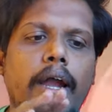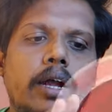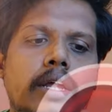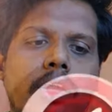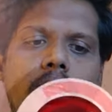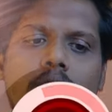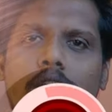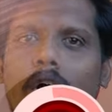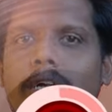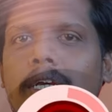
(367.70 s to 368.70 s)
அண்டு இந்த
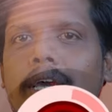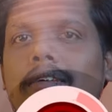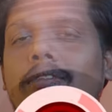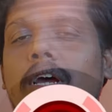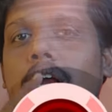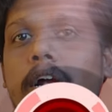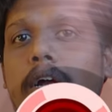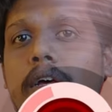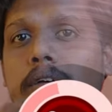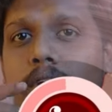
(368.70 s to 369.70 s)
சார்ஜிங் கேஸுக்கான
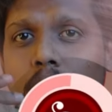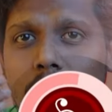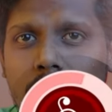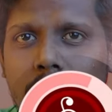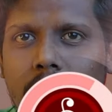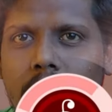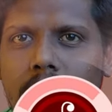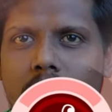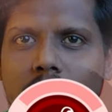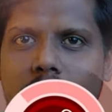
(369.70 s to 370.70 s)
சார்ஜிங்
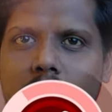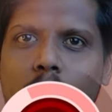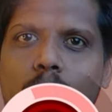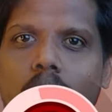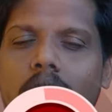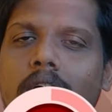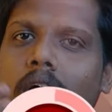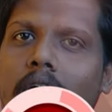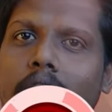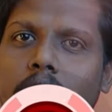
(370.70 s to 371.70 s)
கேஸ் அந்த டவுன்
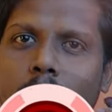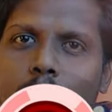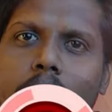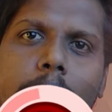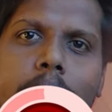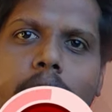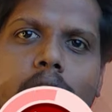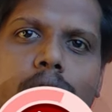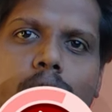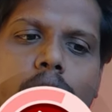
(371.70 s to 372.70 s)
ஆனதுக்கான அந்த டவுன் டைம்
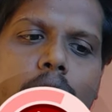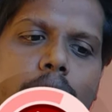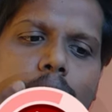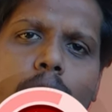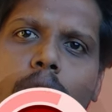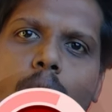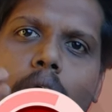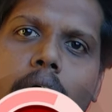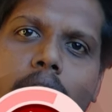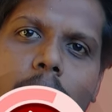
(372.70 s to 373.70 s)
டீட்டெயில்ஸ் உங்களுக்கு தெரியும்
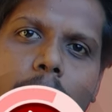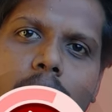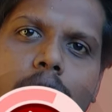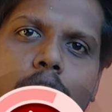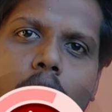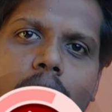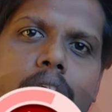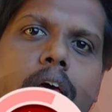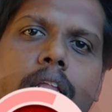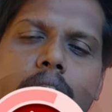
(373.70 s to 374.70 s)
ஒரு ஹண்ட்ரட் பர்சன்ட்
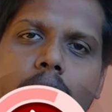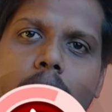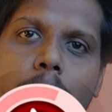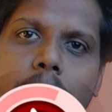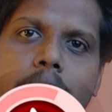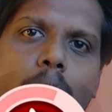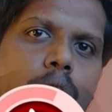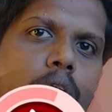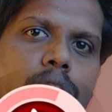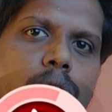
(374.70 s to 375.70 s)
சார்ஜில் இருந்து எப்படி
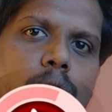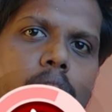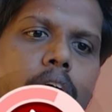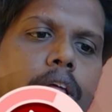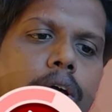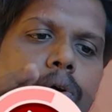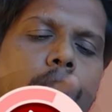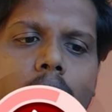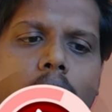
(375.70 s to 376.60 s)
டவுன் ஆகுதுன்னு உங்களுக்கே தெரியும்